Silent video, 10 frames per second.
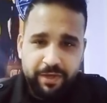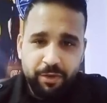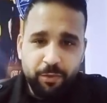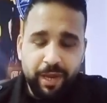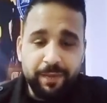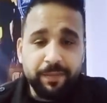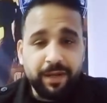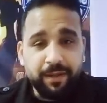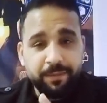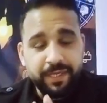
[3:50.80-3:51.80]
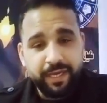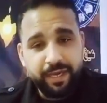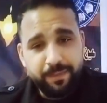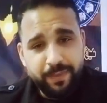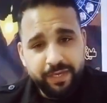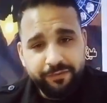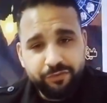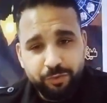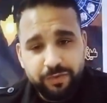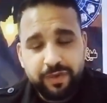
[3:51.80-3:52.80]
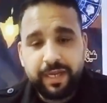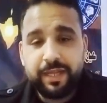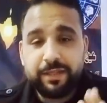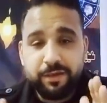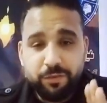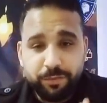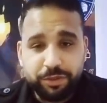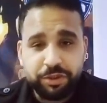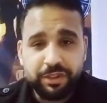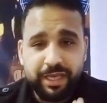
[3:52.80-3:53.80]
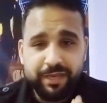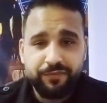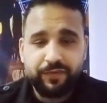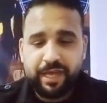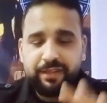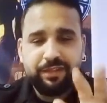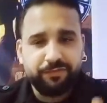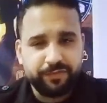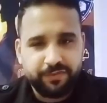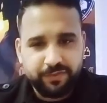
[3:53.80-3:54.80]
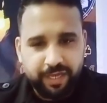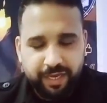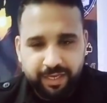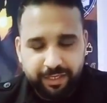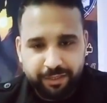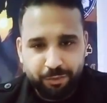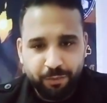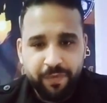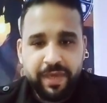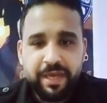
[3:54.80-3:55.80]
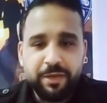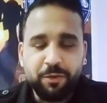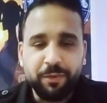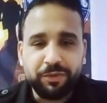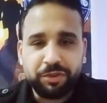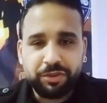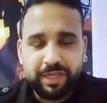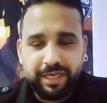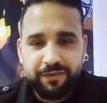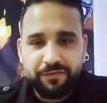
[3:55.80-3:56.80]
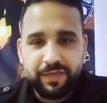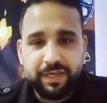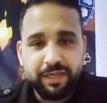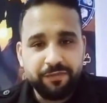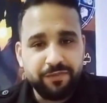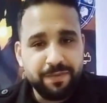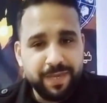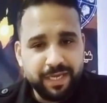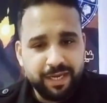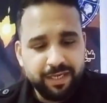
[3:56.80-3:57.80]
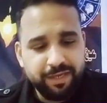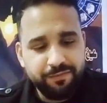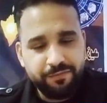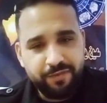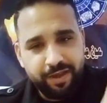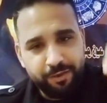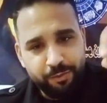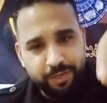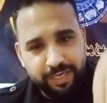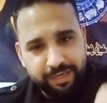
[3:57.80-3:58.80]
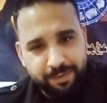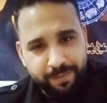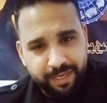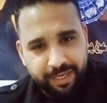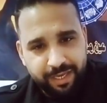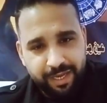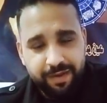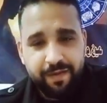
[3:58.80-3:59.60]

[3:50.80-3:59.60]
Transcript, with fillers: وامرأة بيحب نفسه لدرجة انه مش شايف حد في الساحة غيره ومش شايف ان في مكان ينفع له غير المكان